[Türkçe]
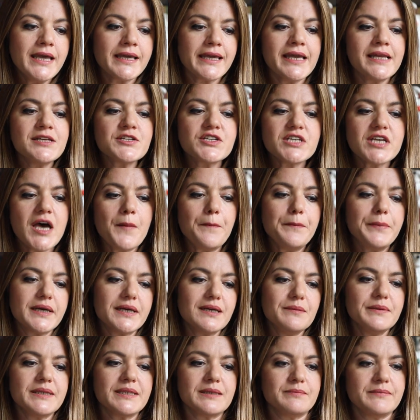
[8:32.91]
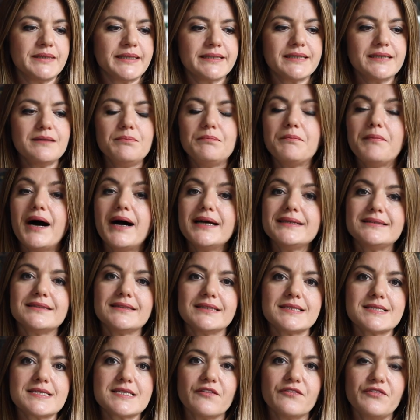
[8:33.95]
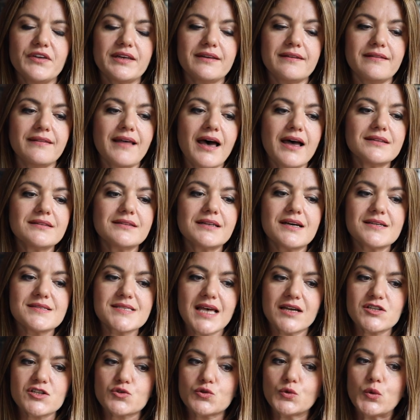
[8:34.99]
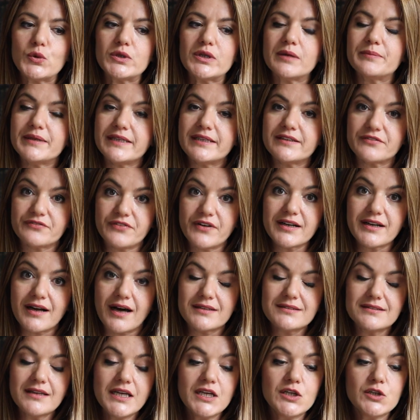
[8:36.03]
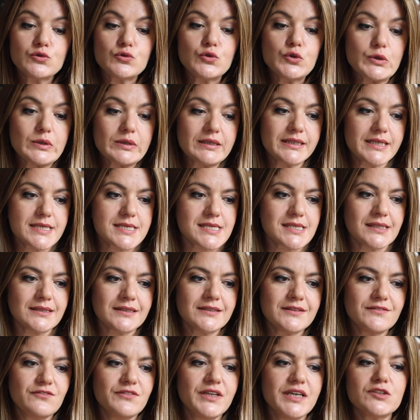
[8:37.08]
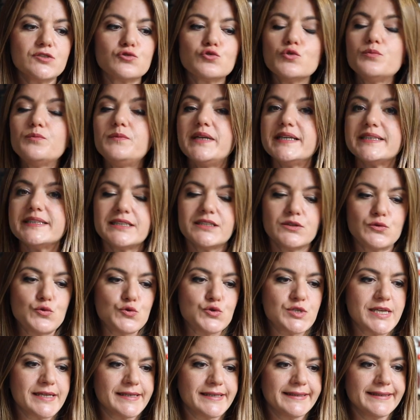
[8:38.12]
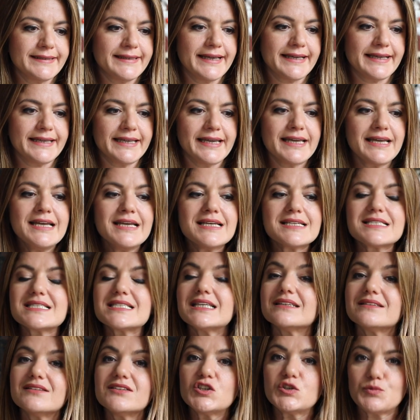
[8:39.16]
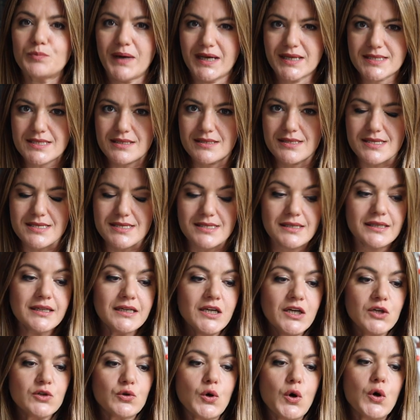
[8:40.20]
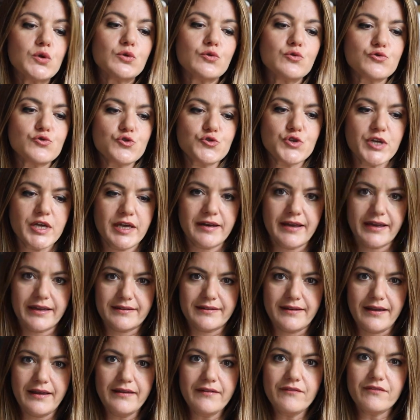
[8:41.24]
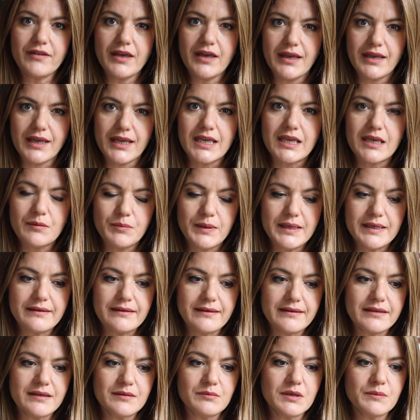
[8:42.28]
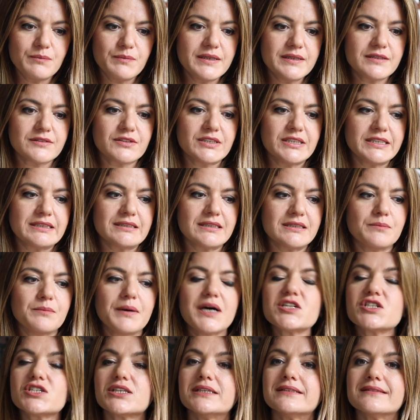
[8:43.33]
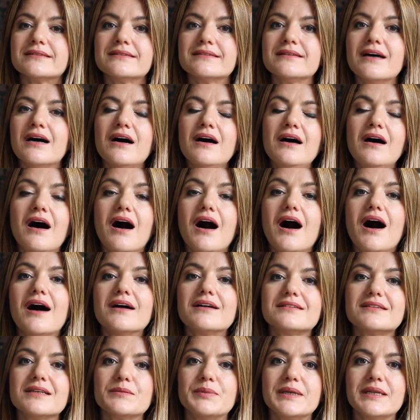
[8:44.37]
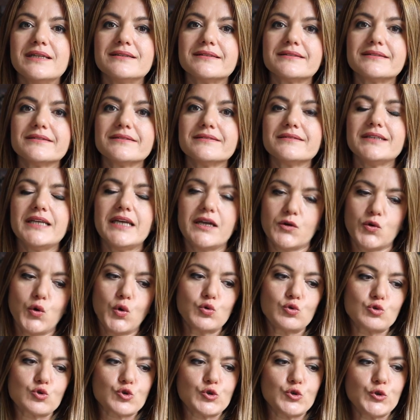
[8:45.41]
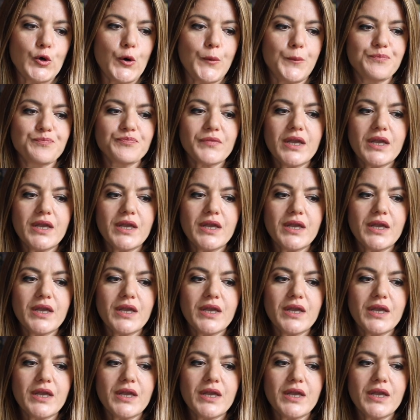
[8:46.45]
Gelişen para birimleri Biden'ın zaferinden kazançlı olabilir fakat Türk lirasının ve rublenin üzerindeki satış baskısı 4. çeyrekte ve 2021 yılı başlarında artabilir diye konuşuyor.